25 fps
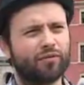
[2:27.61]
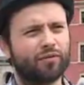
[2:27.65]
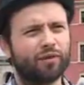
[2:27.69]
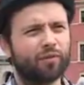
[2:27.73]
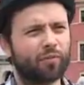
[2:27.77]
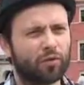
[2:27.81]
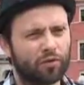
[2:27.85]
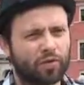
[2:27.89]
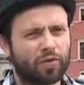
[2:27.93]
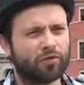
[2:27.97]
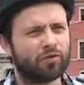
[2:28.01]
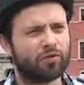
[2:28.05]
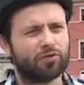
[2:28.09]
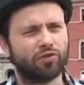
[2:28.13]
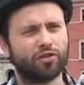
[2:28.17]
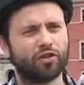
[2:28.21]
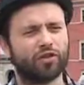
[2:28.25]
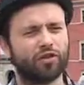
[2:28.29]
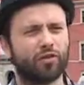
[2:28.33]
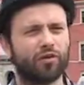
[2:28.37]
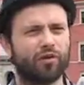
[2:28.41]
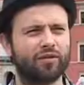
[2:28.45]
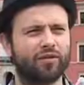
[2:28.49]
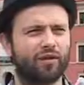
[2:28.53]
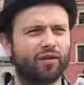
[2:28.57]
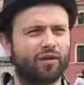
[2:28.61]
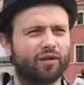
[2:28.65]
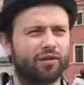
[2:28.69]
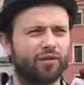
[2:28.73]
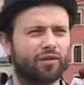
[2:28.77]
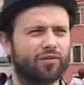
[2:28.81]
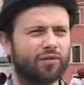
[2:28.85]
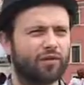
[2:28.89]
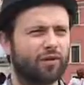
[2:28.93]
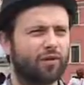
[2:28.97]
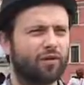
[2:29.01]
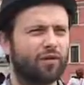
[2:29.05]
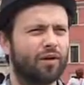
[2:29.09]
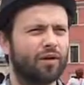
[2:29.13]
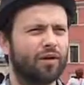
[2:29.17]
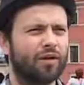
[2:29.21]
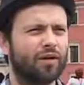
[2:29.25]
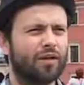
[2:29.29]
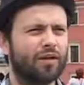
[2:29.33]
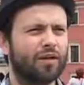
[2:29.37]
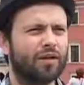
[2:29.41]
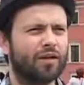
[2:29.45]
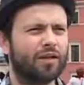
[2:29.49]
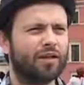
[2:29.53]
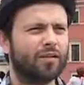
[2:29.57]
No i poszedłem tą ścieżką alternatywną
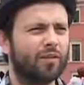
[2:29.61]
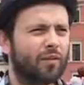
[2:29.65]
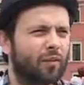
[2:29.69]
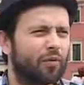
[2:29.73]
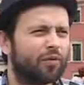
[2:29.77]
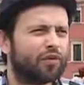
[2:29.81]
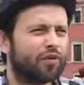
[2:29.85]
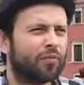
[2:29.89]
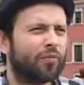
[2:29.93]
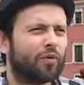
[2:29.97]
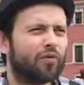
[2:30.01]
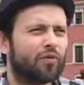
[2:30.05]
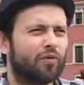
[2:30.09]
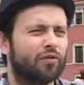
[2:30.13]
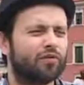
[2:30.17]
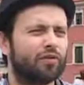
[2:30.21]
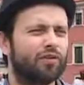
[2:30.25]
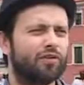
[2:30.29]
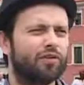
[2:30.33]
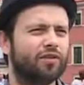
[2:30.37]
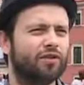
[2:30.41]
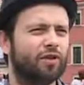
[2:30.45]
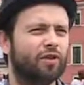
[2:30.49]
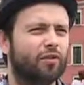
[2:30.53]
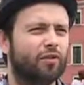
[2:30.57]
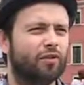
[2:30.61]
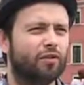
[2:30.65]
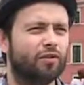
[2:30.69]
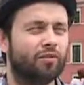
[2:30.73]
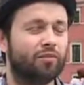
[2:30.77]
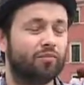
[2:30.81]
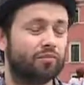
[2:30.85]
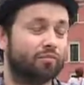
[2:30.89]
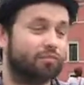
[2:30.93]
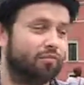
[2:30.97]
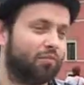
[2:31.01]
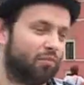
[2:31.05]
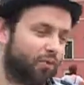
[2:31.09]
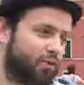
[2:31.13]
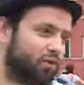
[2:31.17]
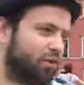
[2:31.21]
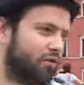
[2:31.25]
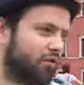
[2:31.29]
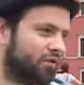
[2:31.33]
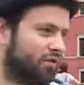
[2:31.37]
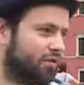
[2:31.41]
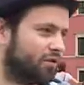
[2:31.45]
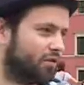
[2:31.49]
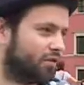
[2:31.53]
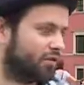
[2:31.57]
i mimo, że początki są
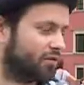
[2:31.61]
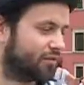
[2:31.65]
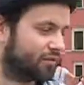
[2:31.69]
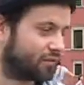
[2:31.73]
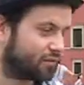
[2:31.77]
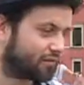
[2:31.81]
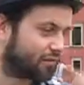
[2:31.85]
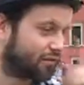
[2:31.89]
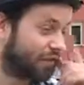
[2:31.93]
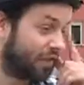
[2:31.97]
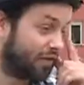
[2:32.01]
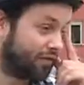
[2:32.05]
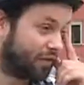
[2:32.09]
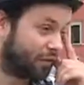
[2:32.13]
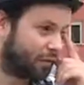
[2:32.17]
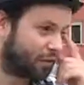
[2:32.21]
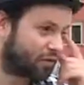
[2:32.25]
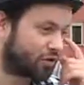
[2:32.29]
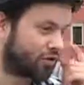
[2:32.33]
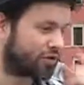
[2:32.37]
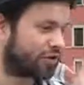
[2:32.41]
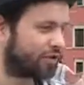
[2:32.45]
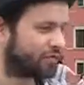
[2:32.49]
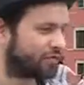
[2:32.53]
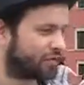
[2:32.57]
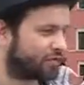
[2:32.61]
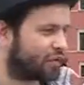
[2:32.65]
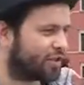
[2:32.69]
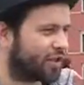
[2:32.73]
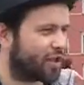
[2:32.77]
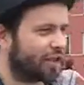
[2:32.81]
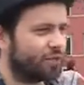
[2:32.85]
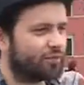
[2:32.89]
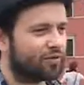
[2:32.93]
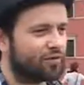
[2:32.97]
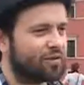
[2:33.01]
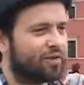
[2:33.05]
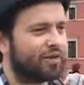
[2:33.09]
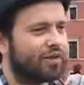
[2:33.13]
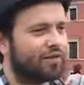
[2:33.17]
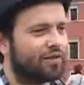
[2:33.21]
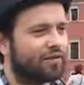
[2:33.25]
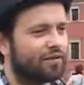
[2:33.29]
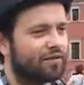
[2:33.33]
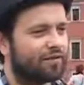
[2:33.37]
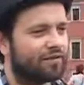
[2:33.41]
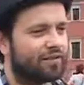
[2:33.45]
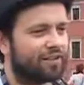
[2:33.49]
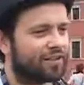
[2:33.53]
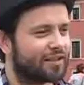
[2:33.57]
początki, no, w tej chwili początki w sensie takim, że
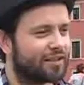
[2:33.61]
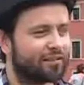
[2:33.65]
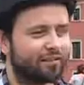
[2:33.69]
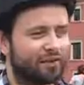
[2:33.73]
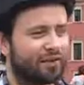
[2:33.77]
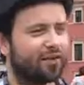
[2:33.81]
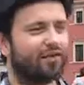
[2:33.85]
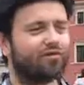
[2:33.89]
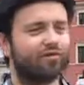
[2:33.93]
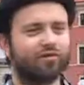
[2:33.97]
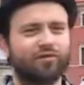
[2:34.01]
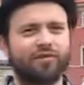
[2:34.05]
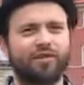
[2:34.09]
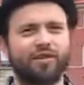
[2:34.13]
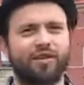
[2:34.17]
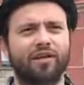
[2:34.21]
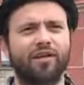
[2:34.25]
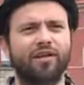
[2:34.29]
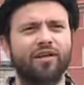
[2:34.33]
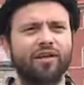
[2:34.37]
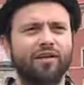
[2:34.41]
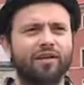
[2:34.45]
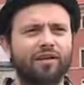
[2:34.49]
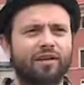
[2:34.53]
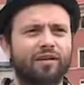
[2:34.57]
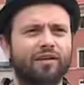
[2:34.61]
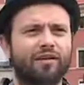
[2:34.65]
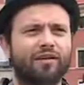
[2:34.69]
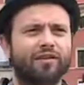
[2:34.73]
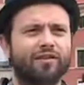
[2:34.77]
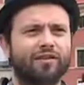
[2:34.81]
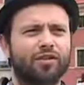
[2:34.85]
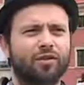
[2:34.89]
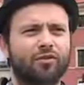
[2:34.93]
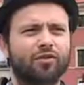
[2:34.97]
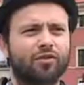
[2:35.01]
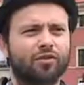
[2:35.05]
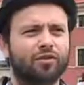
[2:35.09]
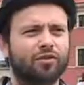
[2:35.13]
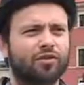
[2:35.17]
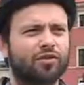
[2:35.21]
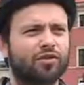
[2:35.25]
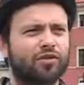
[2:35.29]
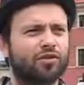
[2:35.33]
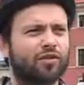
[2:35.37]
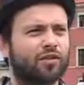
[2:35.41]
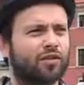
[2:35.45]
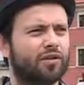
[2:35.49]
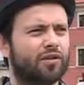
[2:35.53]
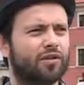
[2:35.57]
jestem tylko w muzyce, e, są
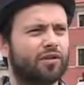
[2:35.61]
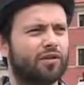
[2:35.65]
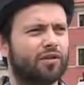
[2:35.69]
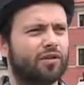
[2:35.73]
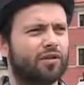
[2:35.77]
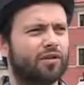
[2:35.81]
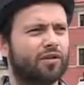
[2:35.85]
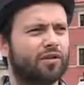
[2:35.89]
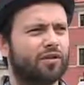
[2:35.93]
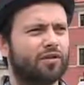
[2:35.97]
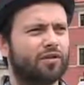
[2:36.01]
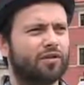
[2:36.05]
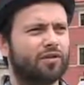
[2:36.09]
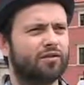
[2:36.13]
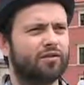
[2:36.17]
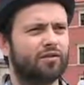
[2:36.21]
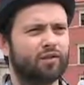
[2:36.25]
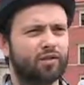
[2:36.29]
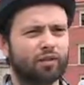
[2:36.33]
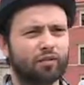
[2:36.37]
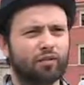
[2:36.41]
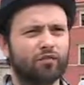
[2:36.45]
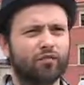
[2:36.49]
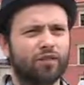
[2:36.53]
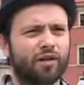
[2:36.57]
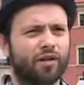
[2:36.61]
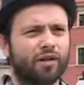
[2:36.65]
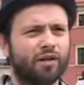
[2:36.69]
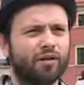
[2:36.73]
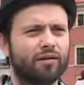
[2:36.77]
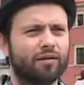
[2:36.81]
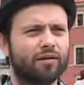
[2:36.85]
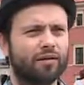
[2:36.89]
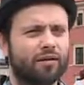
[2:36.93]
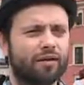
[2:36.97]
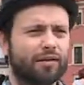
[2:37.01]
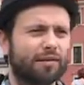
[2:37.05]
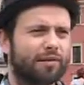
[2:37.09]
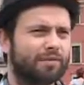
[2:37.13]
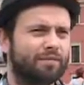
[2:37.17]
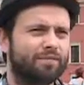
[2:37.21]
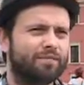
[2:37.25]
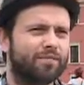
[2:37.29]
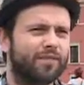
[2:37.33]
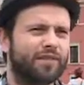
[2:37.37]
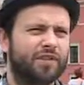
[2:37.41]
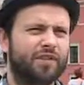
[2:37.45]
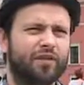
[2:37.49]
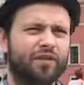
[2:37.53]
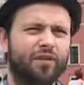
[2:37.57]
dosyć e, trudne,
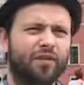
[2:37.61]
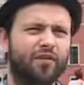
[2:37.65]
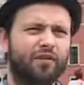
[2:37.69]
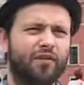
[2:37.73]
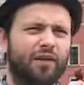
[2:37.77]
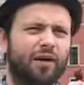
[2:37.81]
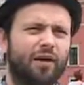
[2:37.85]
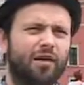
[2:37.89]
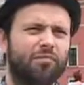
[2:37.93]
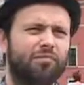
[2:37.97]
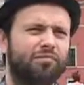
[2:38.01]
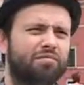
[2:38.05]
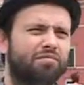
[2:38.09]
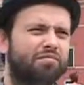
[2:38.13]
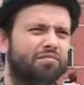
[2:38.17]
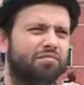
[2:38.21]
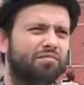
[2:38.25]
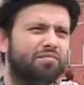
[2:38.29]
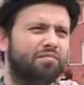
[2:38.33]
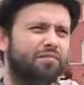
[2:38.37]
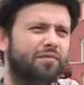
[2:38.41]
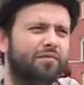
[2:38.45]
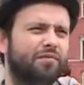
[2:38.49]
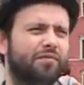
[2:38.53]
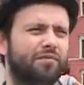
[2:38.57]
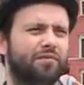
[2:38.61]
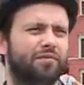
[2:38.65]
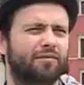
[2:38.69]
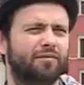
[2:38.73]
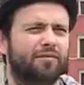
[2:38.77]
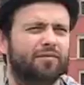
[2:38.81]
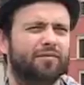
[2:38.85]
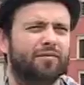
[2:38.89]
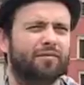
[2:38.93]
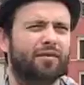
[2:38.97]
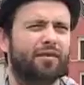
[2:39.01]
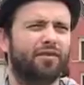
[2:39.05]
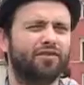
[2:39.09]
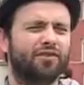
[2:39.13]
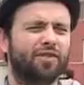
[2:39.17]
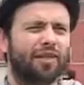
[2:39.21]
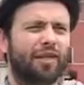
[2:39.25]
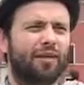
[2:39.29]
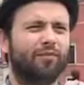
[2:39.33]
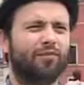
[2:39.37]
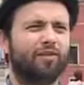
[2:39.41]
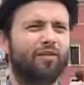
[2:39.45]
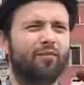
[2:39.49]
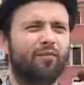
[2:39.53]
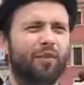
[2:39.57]
to ja e,
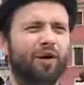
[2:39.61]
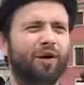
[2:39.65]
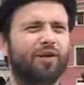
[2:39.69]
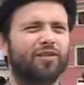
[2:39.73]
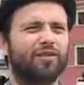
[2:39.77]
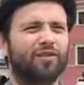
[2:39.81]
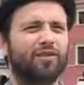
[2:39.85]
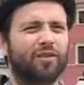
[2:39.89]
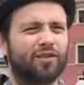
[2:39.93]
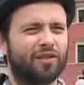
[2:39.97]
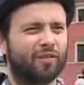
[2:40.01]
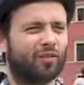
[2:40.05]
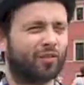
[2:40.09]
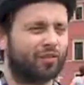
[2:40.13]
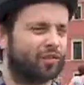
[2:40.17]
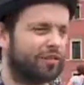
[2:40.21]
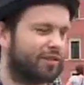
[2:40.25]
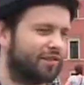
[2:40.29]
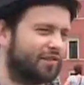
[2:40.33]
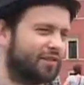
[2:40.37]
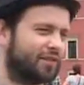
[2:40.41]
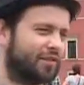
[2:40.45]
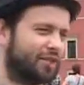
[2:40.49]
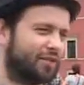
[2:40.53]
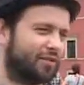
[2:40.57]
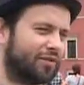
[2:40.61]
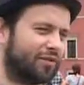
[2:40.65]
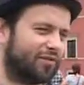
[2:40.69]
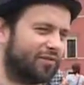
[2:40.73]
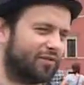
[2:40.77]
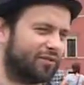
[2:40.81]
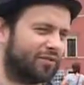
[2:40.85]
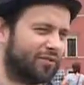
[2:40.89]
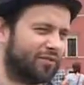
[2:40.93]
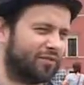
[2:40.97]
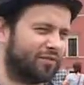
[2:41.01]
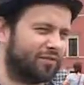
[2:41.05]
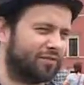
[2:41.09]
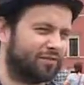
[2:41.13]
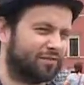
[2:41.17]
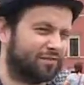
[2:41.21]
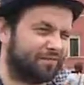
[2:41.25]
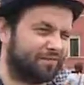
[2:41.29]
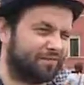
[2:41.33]
oceniam to bardzo, bardzo pozytywnie, cały ten występ.